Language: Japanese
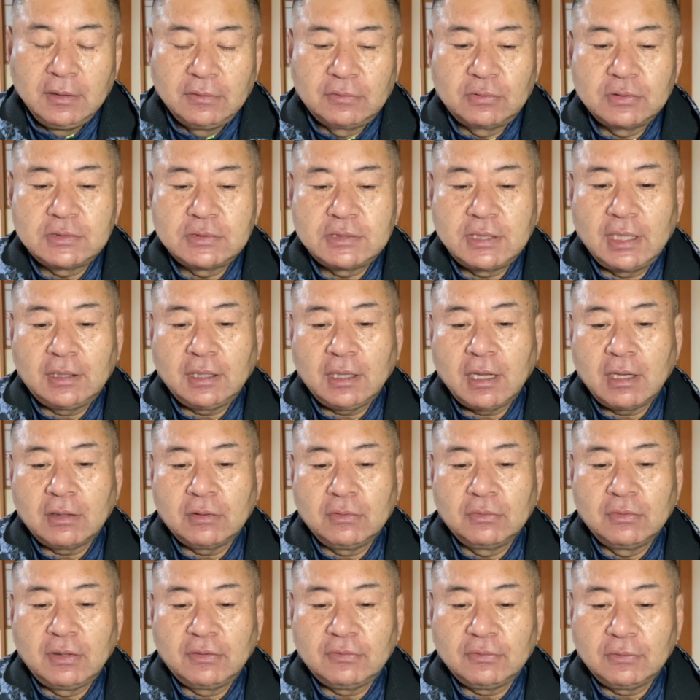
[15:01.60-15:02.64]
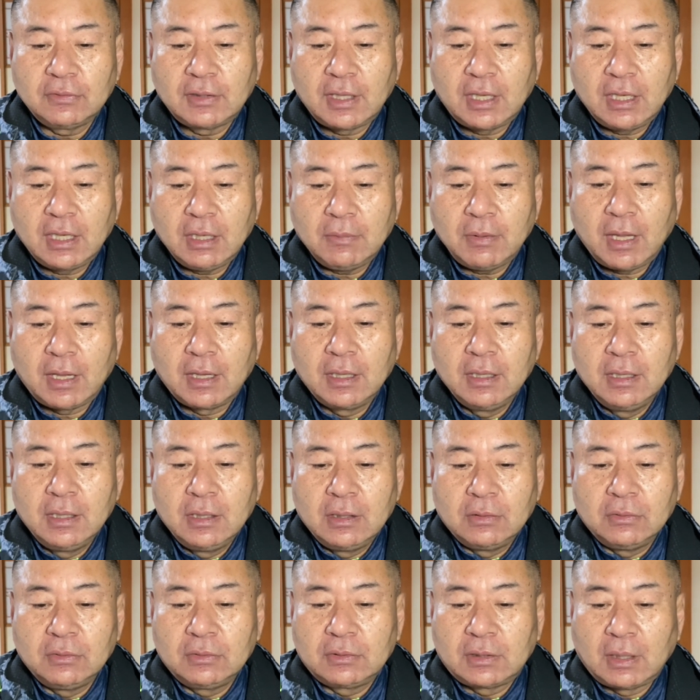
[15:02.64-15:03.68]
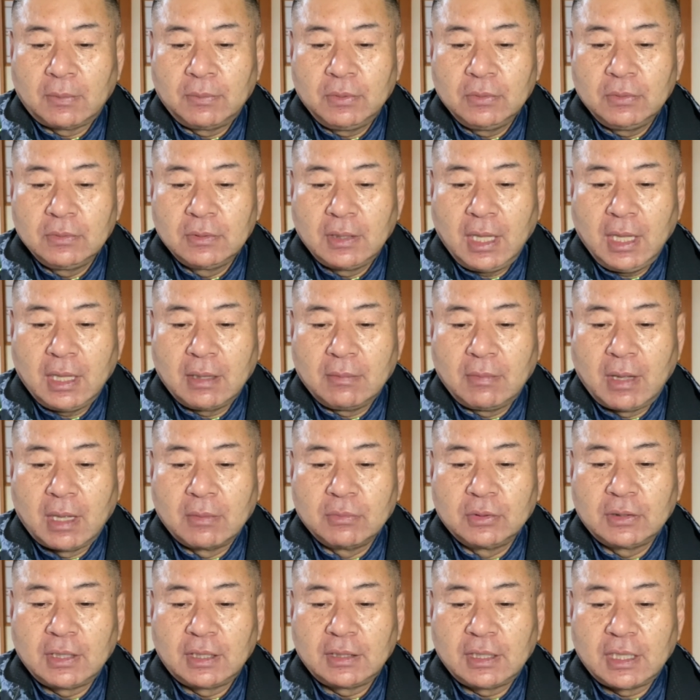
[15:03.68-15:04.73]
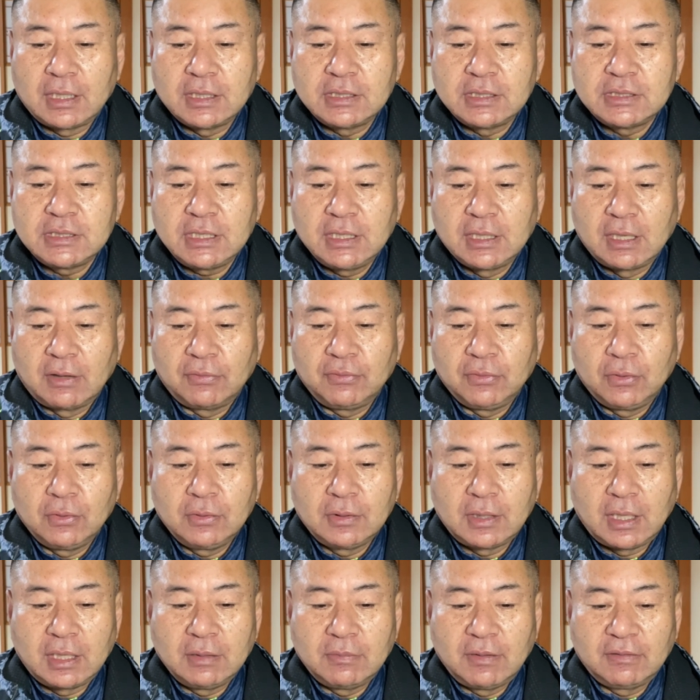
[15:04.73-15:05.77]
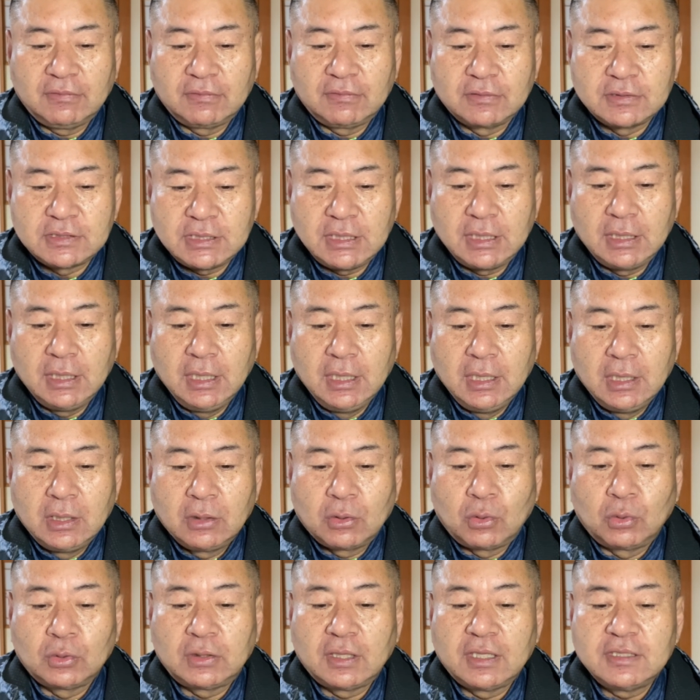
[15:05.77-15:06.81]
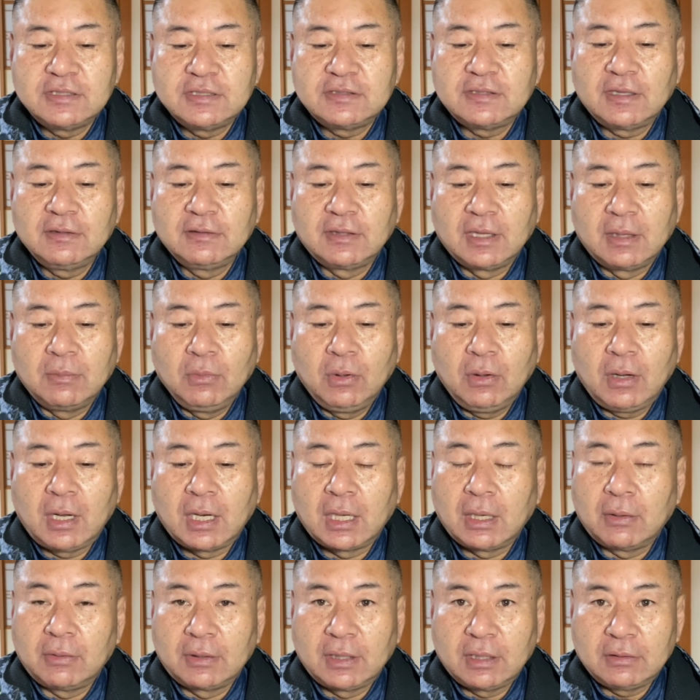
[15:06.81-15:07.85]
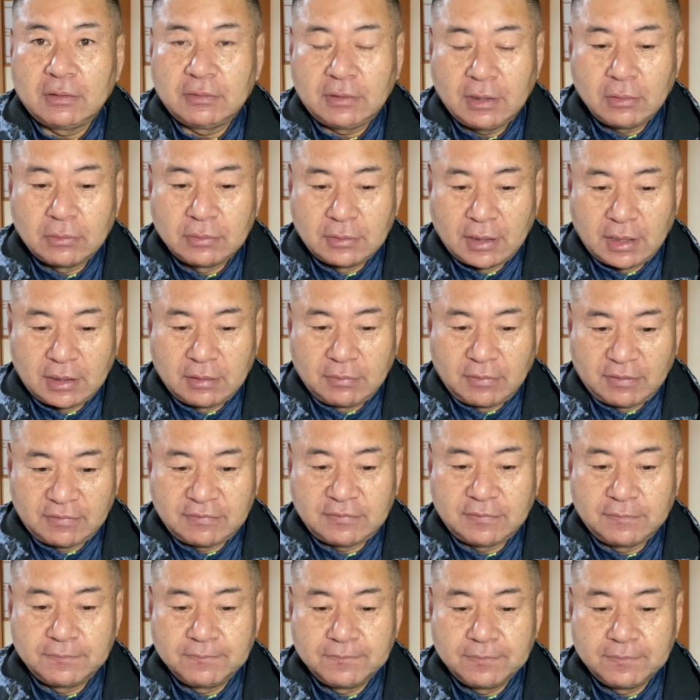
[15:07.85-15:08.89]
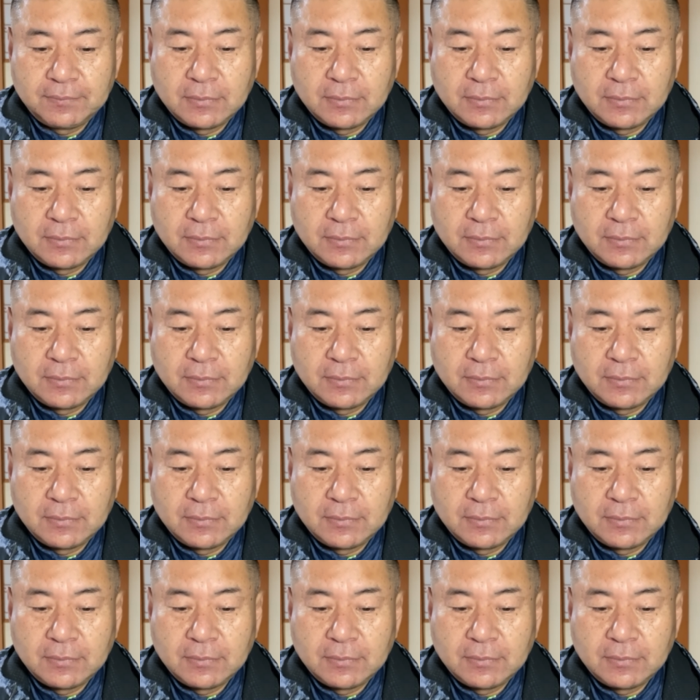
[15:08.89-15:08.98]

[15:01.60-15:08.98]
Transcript: そして高く売れそうであれば、売った分が、まあ、無駄な維持費が不要になりますし、固定資産税も払わなくてよくなります。